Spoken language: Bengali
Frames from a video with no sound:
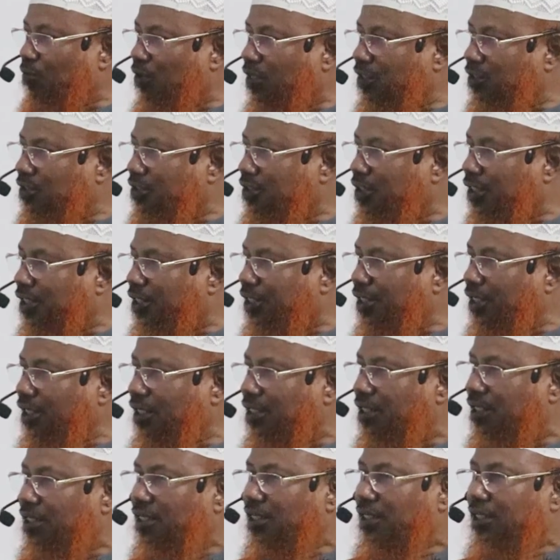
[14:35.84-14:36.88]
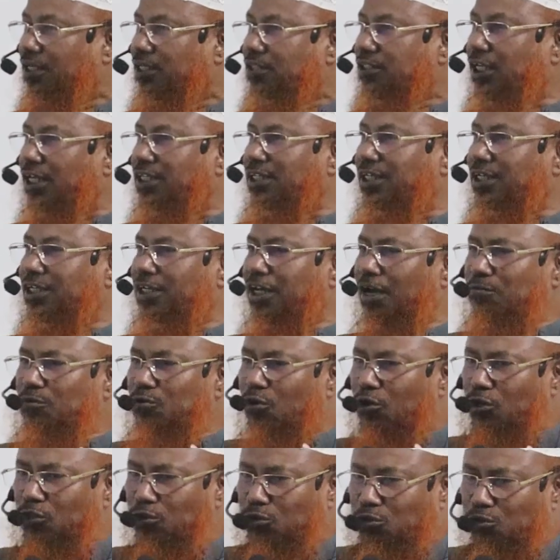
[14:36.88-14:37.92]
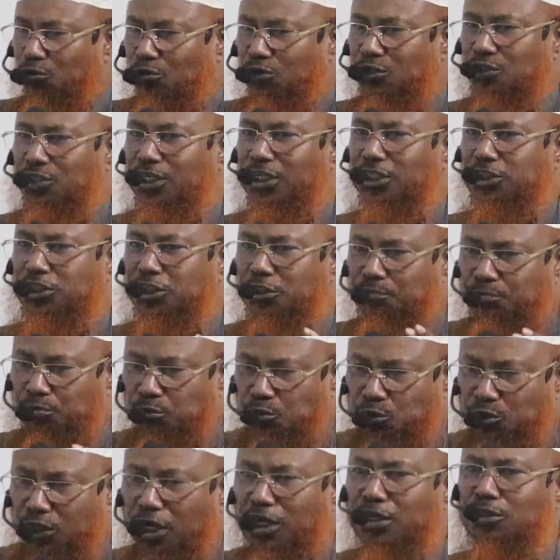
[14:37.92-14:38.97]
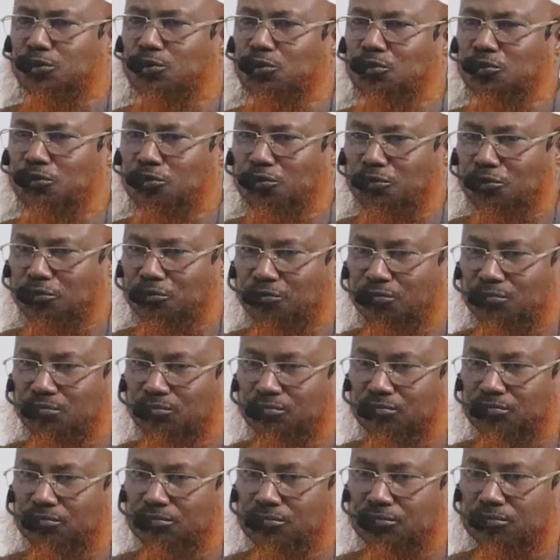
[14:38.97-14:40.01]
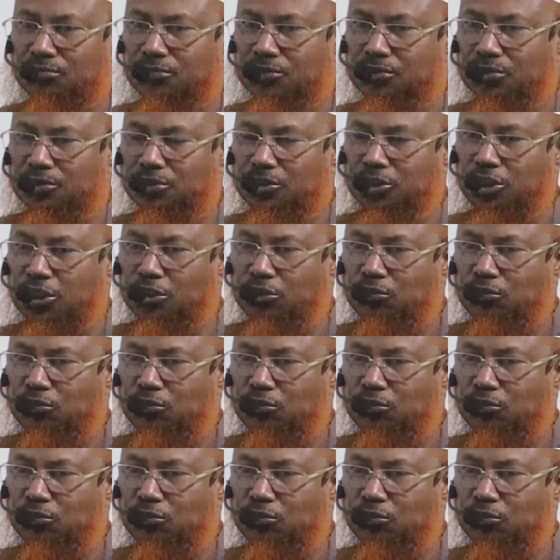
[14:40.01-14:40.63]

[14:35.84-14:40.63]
অপরাধটা কি তাদেরকে আমি অন্তর দিয়েছি বুঝার জন্য যে